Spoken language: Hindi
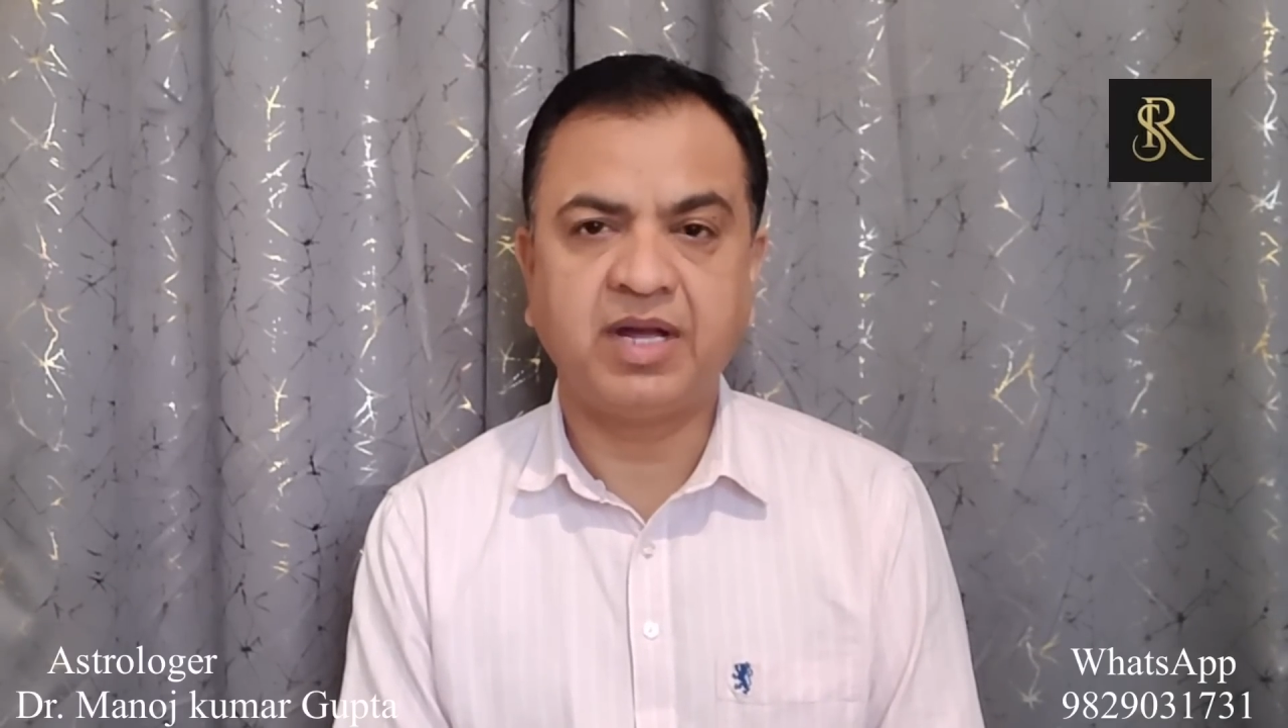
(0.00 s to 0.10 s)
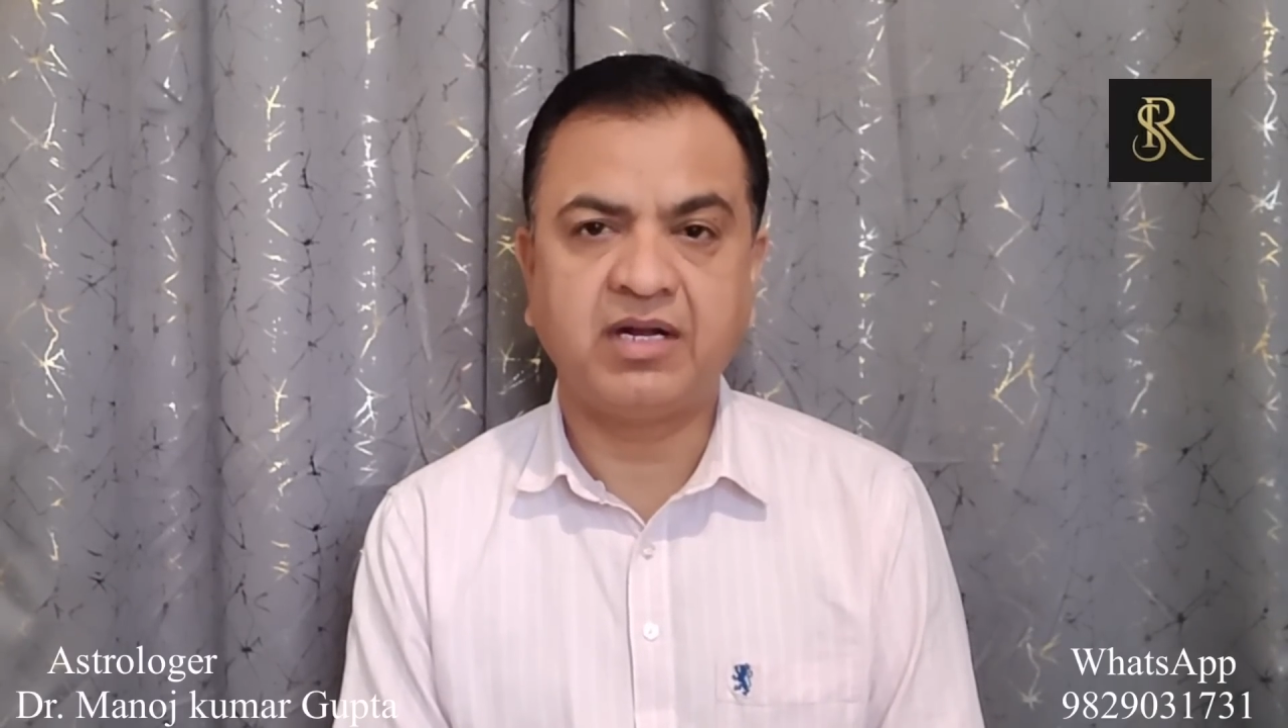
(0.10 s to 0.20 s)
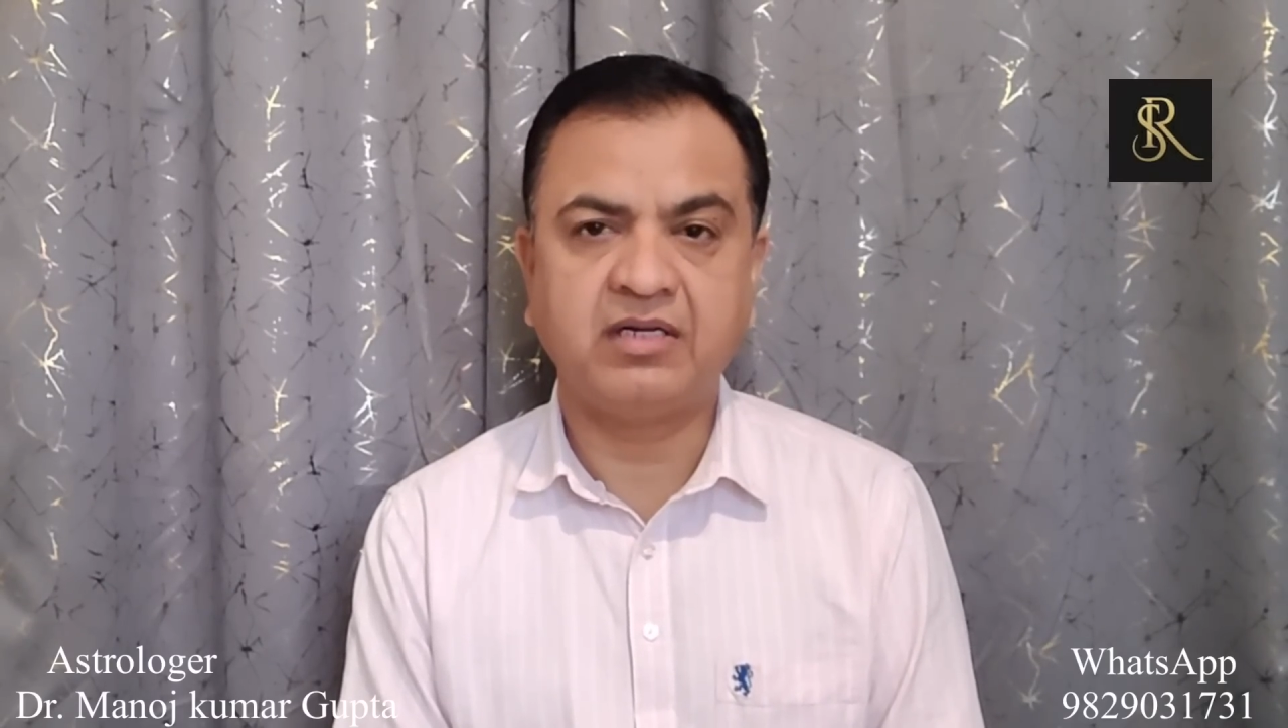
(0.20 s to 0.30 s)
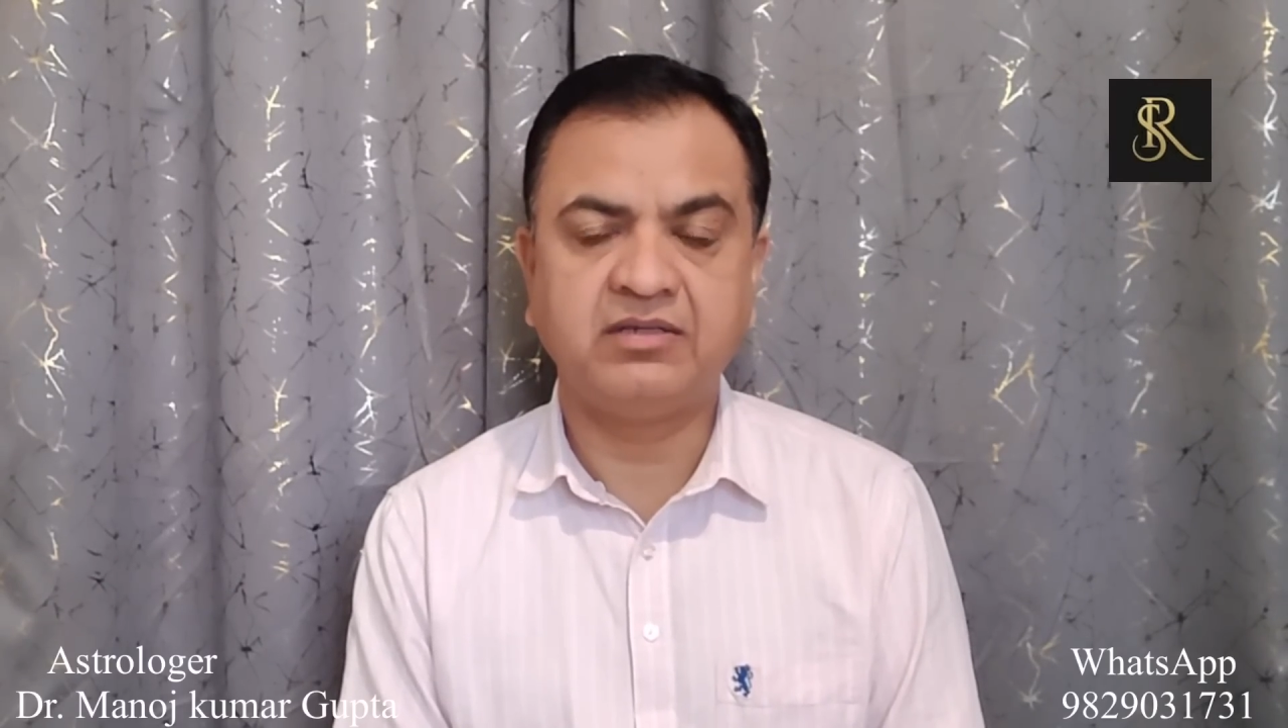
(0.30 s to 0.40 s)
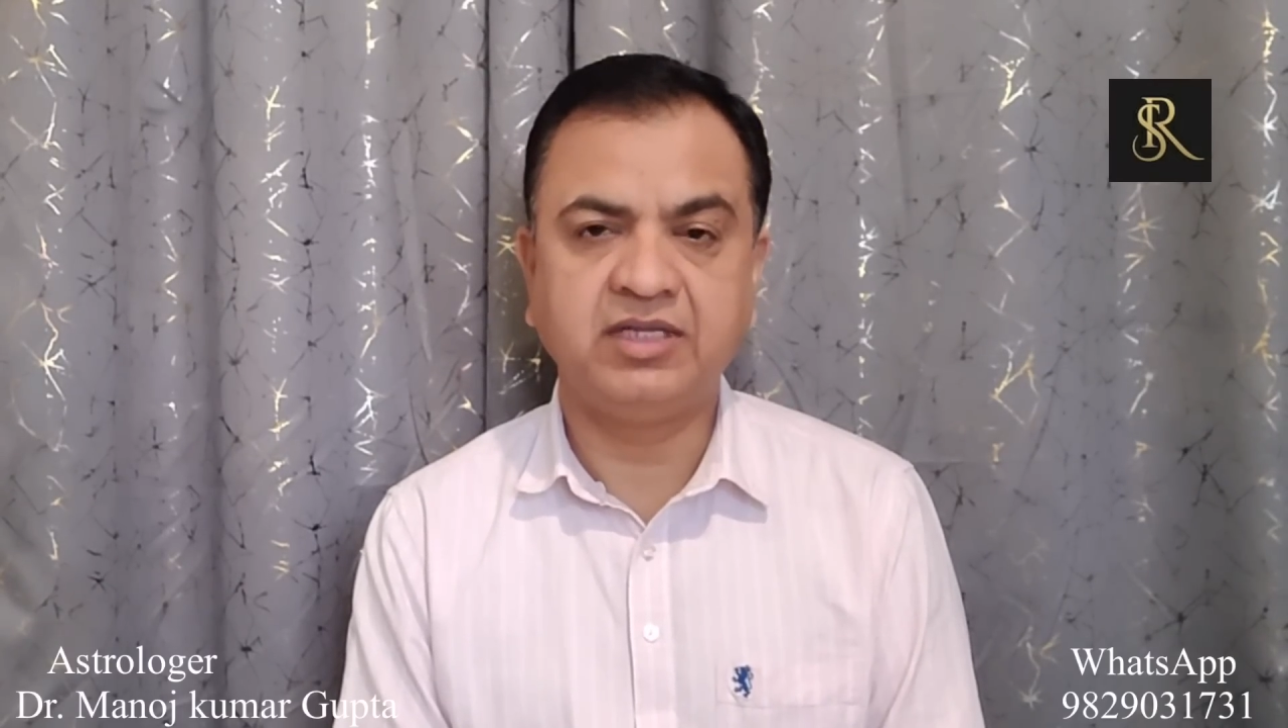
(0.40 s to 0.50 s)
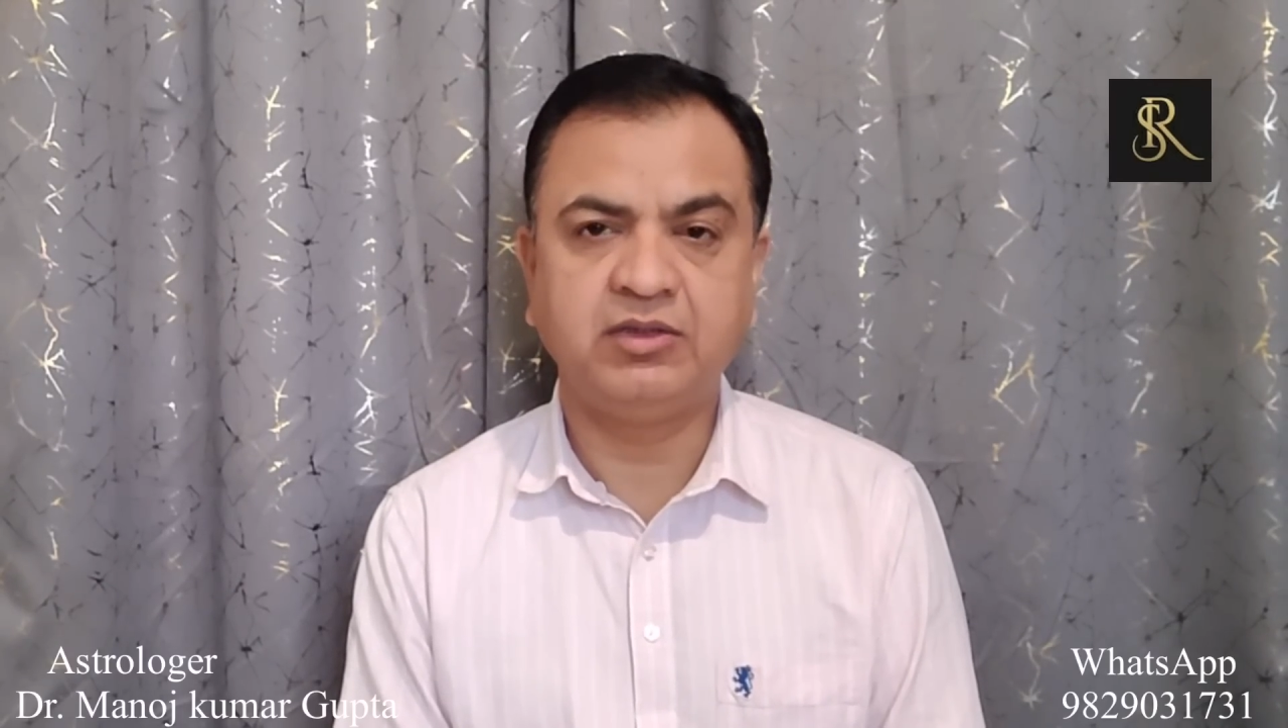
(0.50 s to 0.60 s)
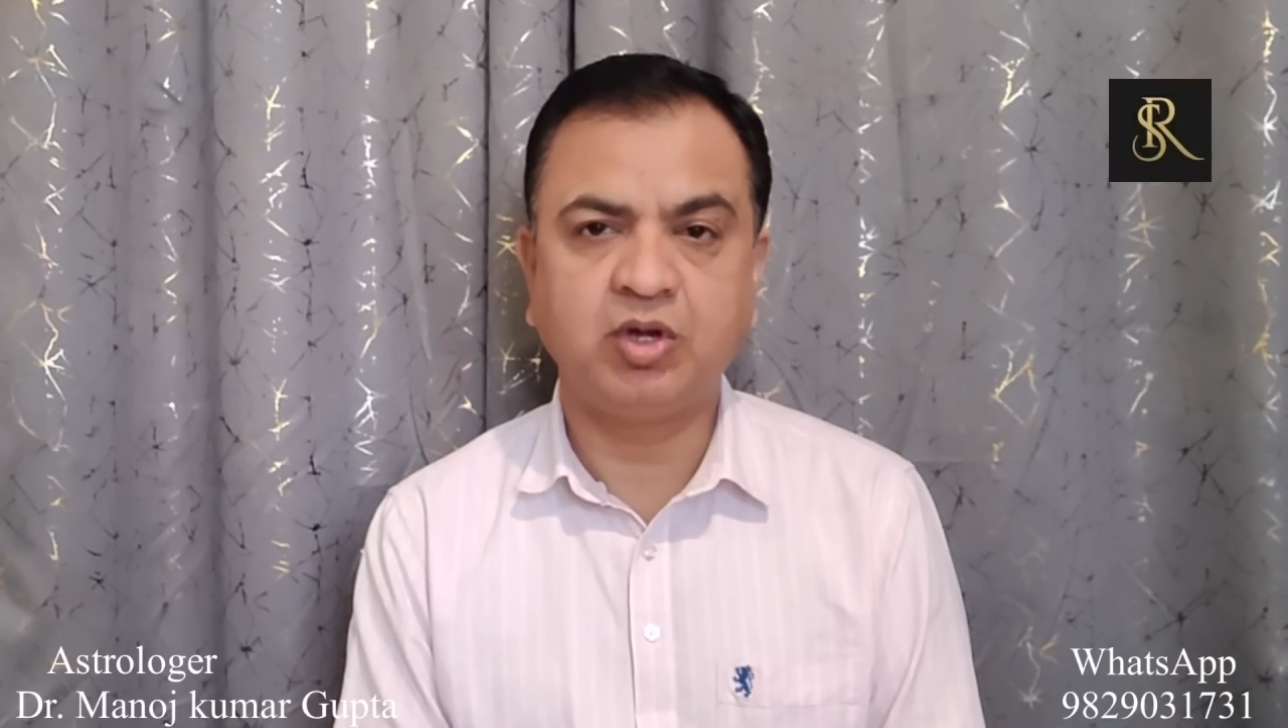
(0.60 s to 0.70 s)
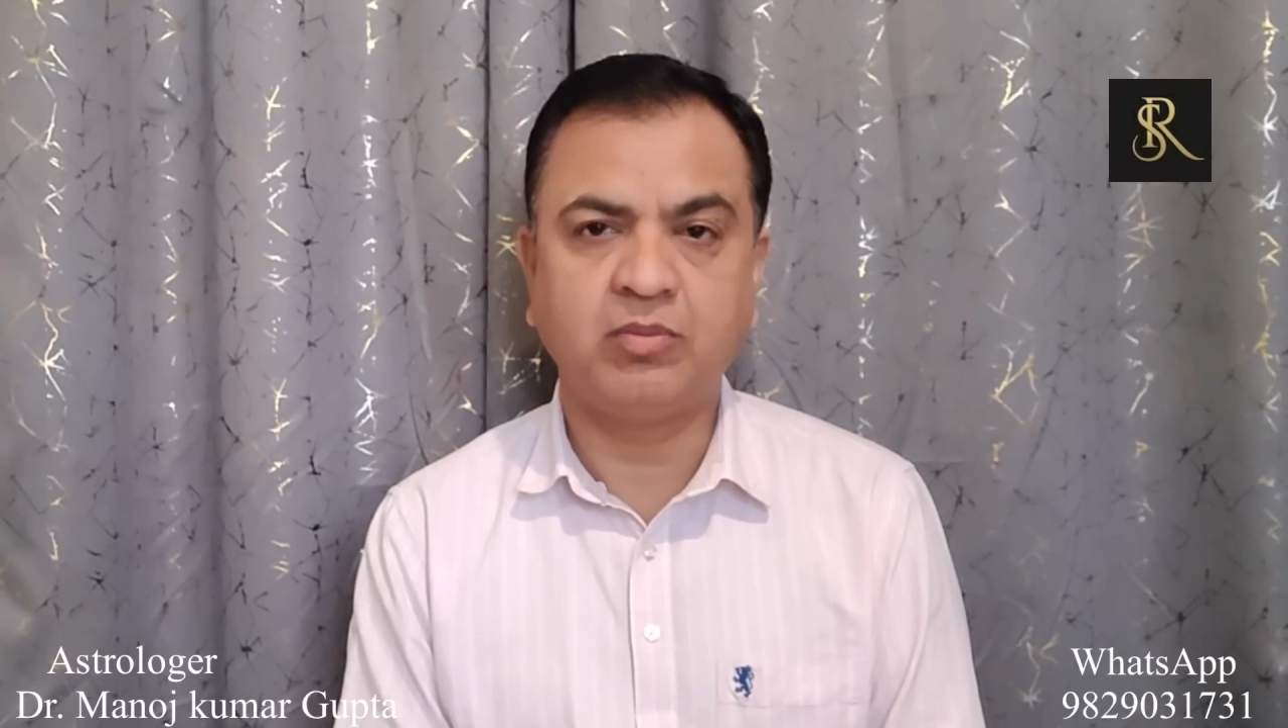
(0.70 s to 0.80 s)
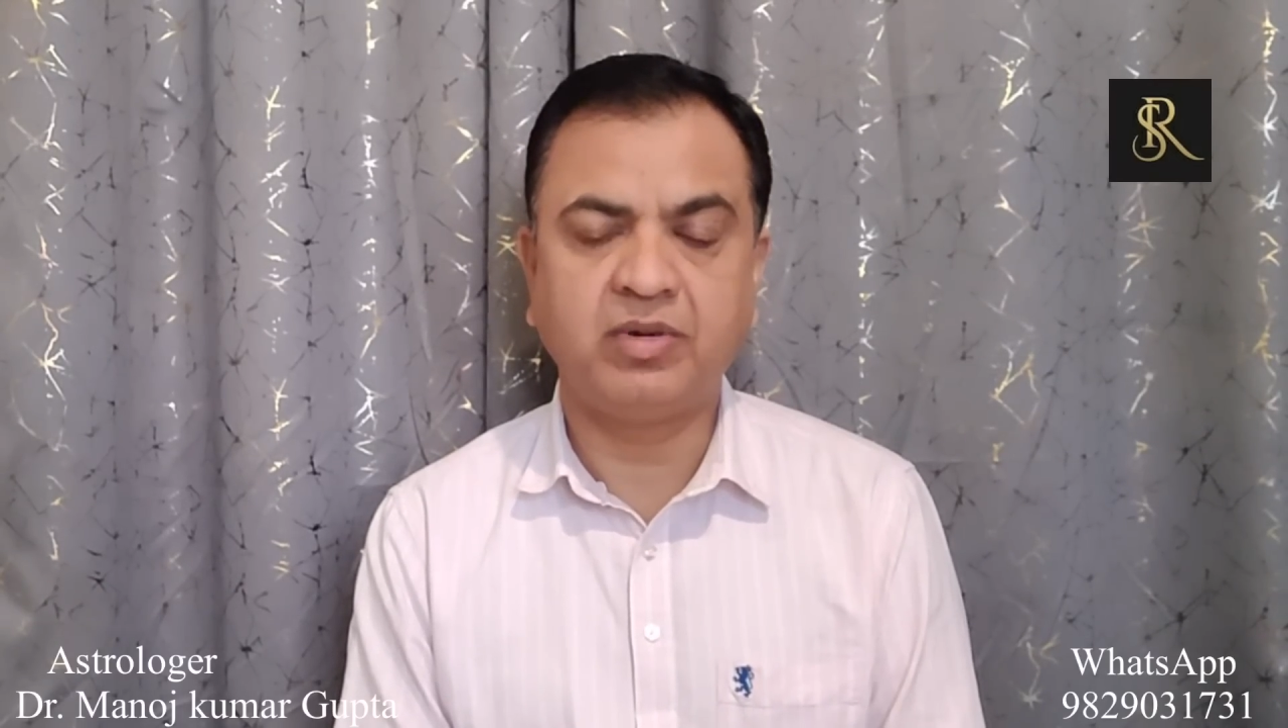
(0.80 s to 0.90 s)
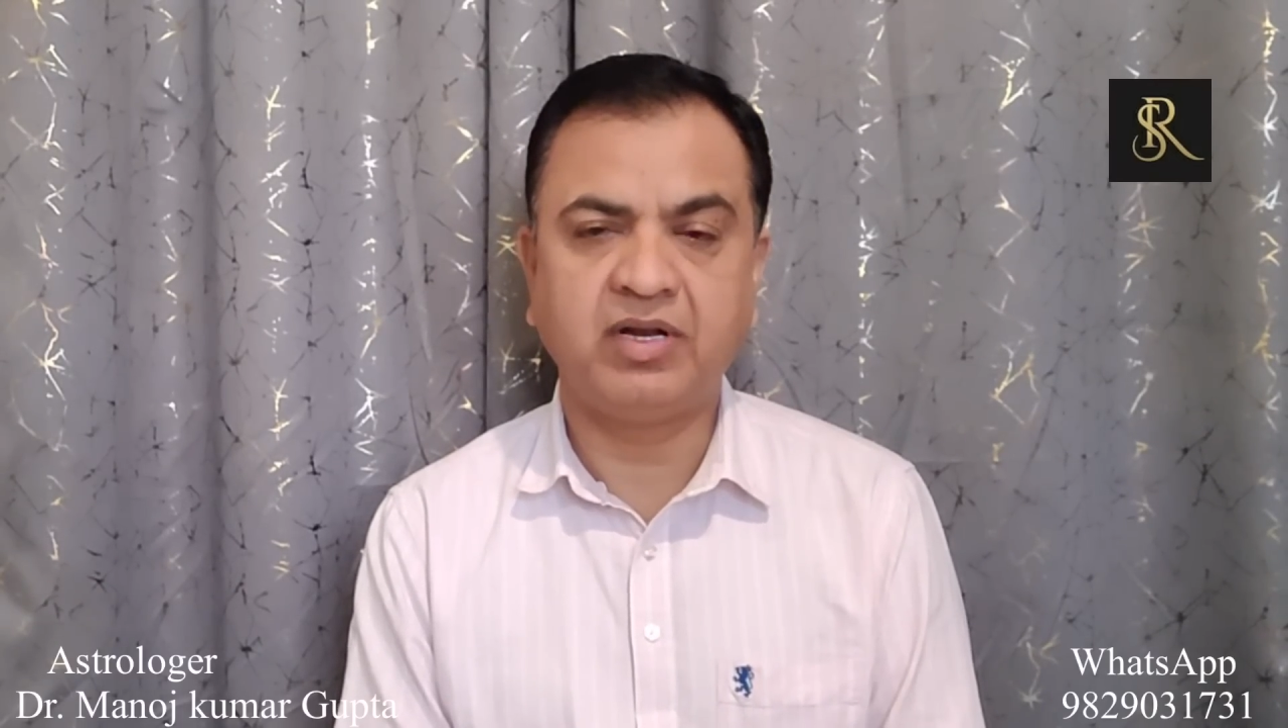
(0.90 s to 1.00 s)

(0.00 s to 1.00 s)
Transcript: प्राकृतिक तौर